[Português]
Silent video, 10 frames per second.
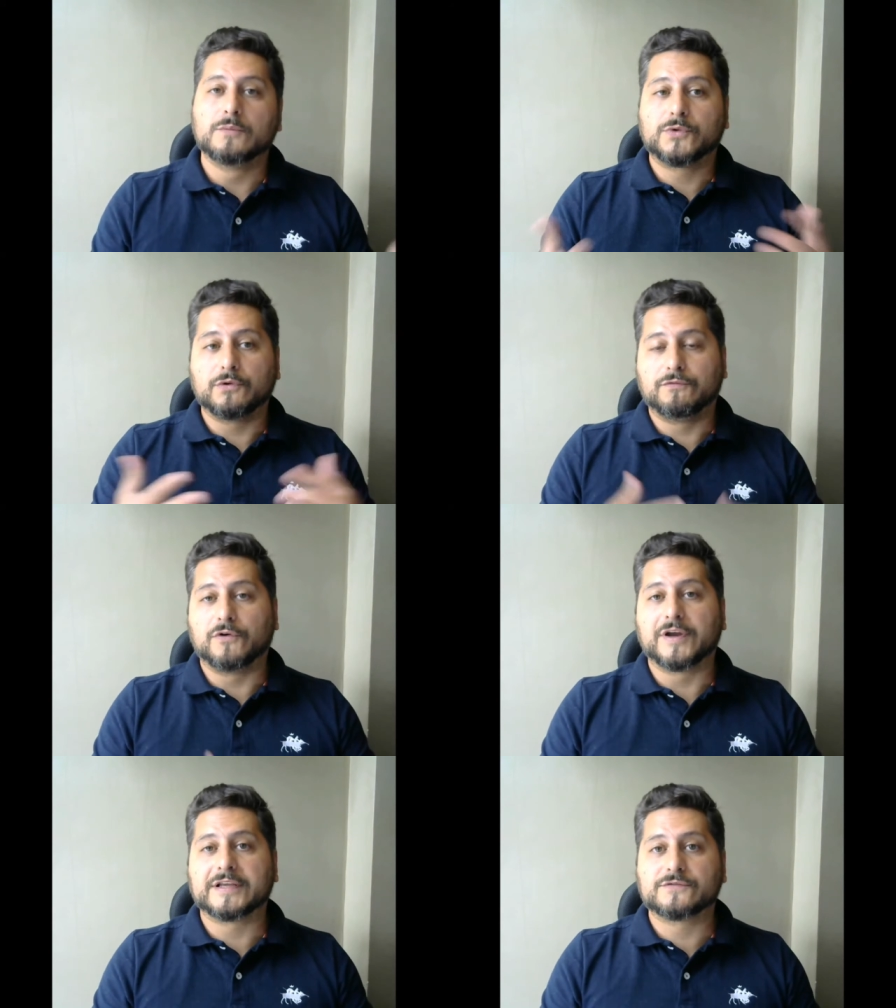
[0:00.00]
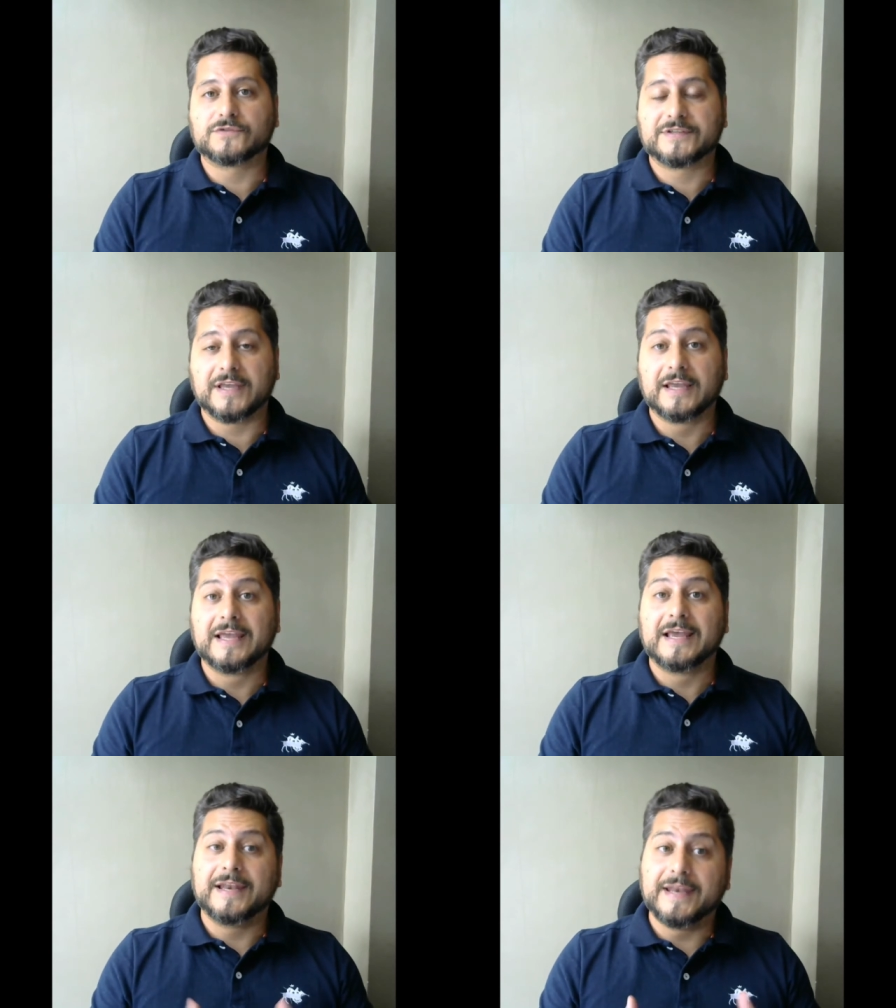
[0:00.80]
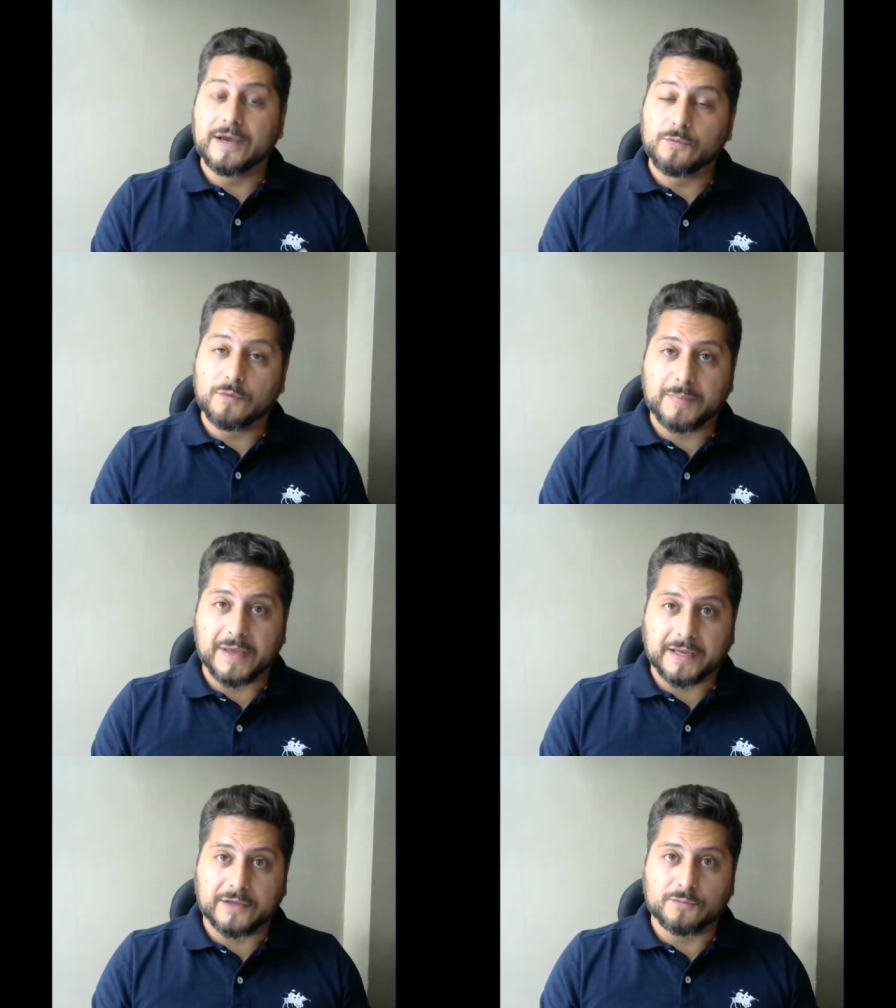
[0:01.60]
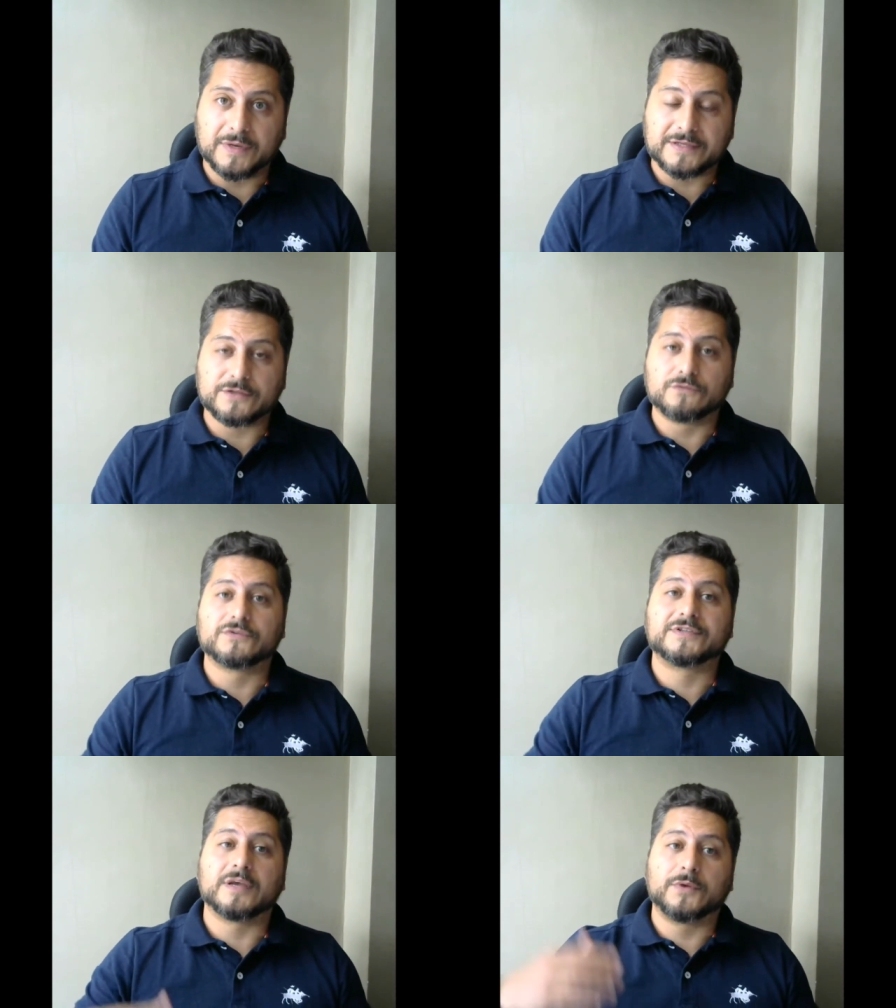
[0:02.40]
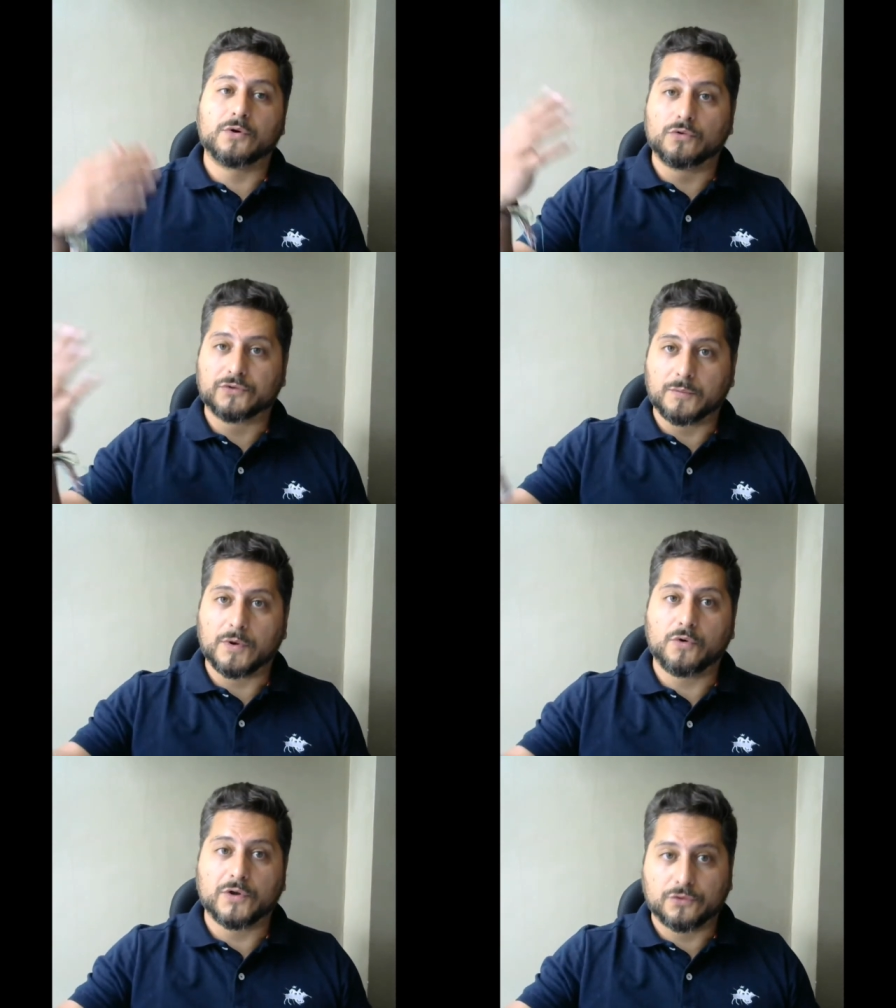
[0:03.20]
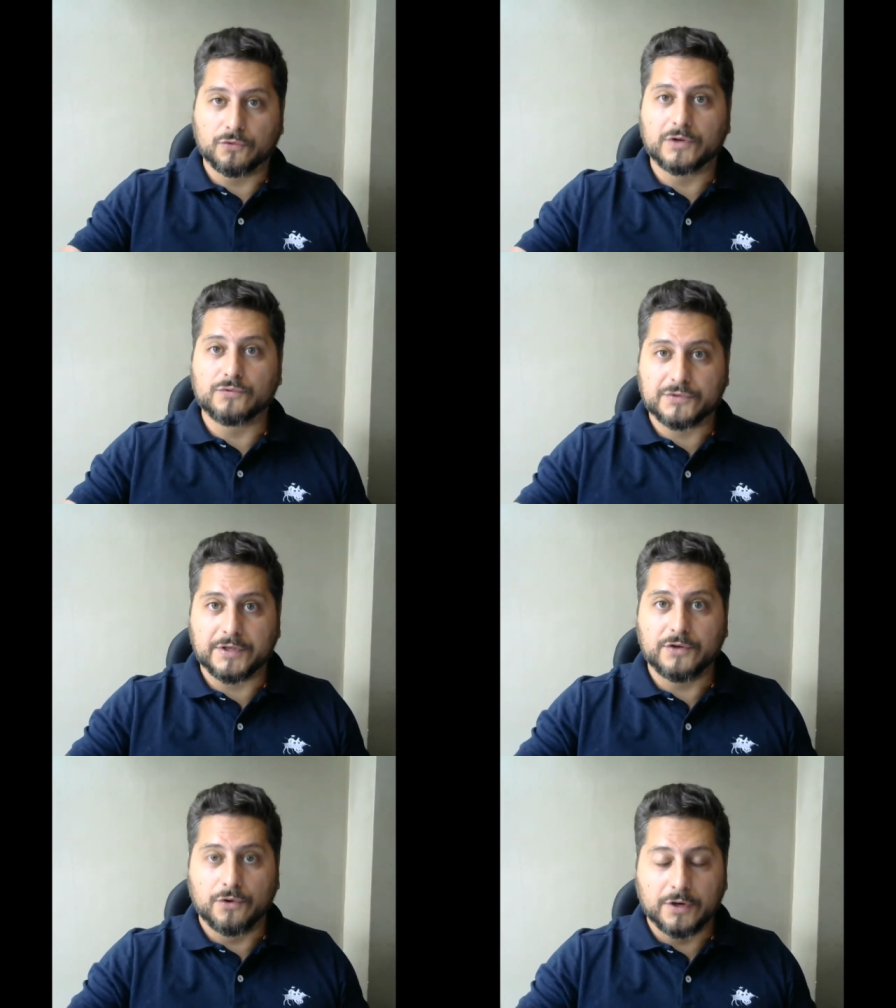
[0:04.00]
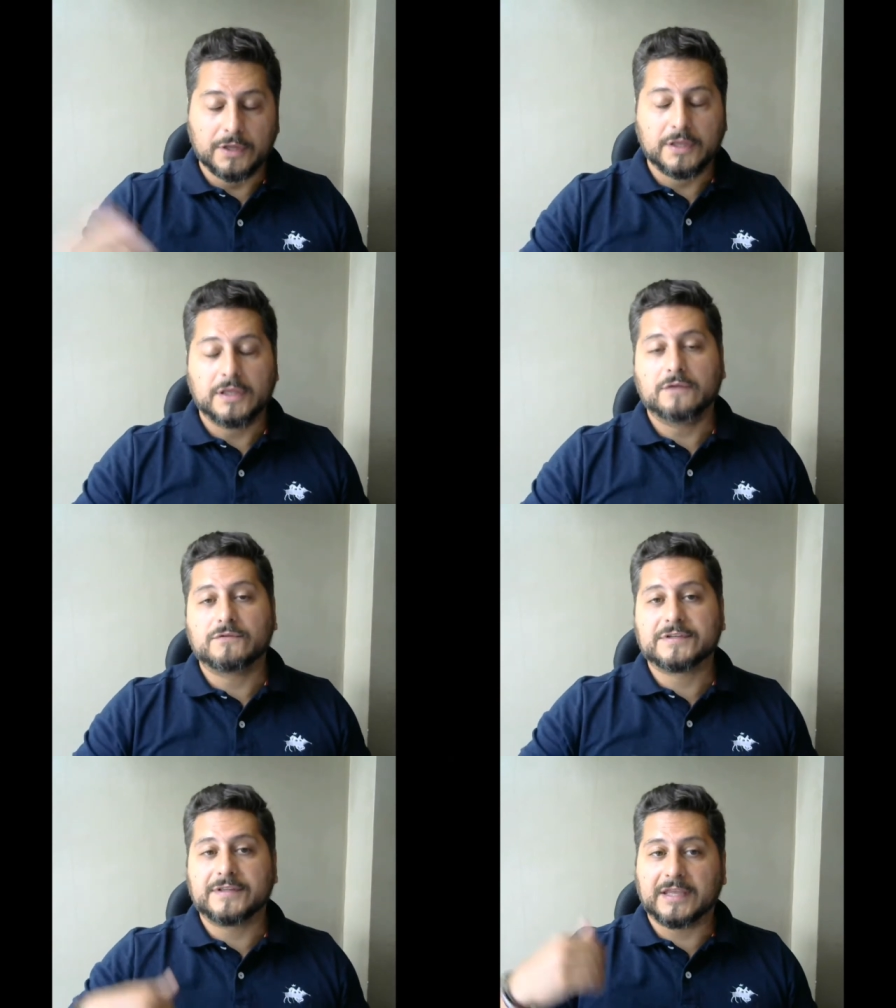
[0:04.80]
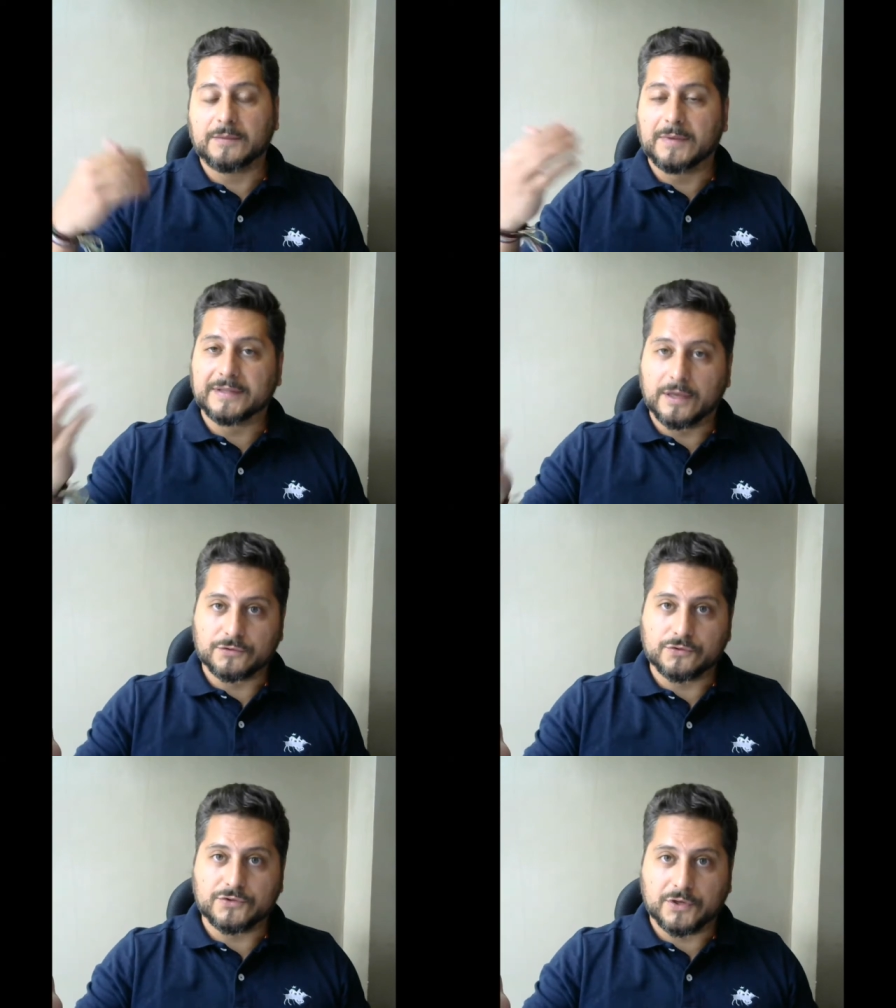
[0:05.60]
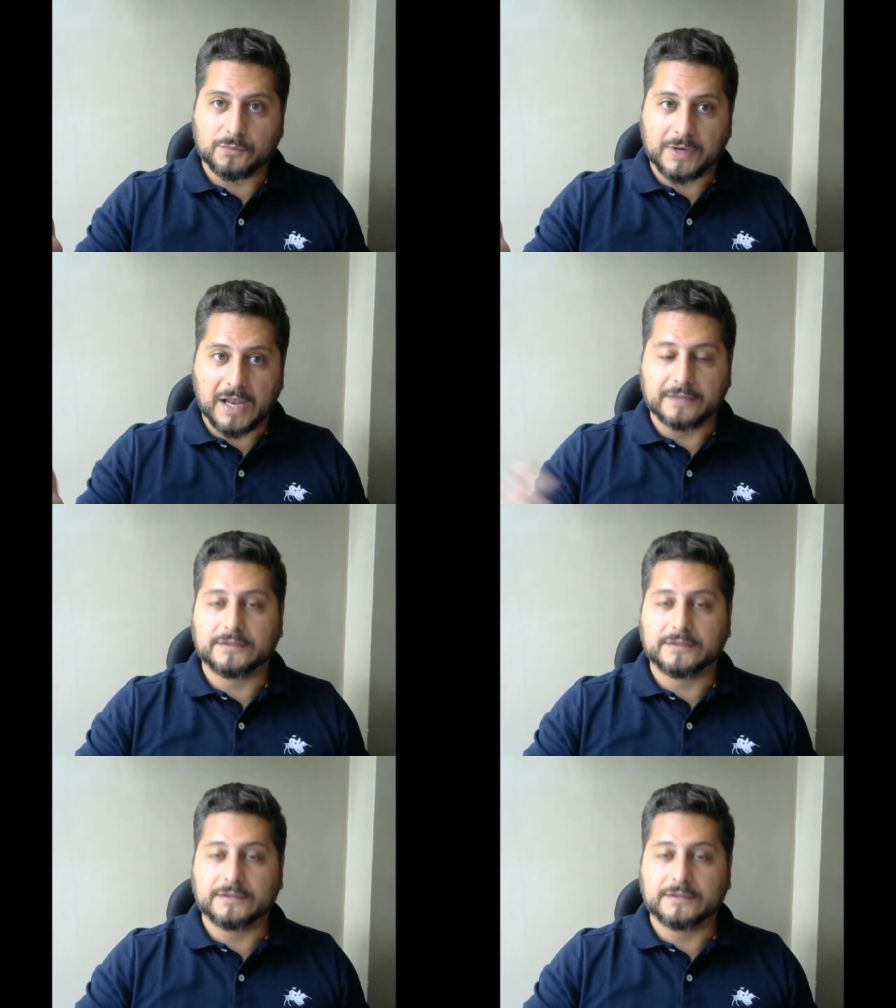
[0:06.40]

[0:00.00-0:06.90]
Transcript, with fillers: porque o forex você não opera aqui no Brasil, você abre contra uma corretora no exterior e você tem que mandar o seu dinheiro para lá.